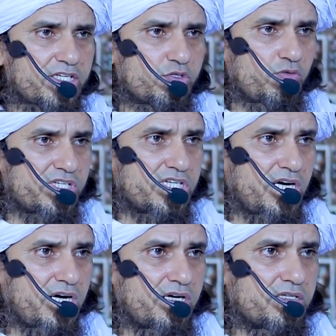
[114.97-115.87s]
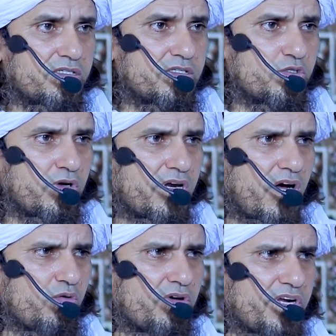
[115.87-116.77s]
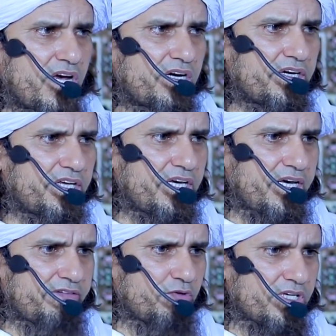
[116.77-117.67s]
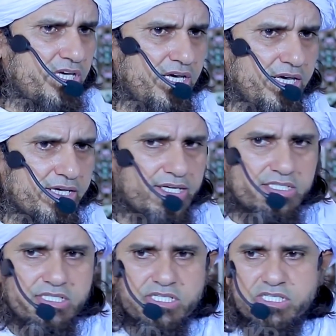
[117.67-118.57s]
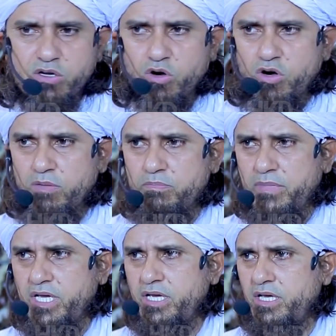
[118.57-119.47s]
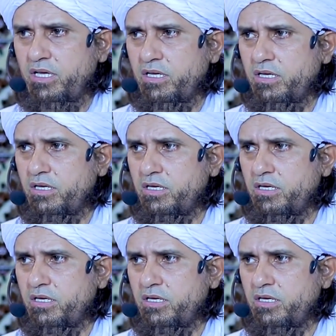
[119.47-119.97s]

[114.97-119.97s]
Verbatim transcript: एक जो वजह जो ग्राउंड रियलिटी है वो ये है कि जिस कौम में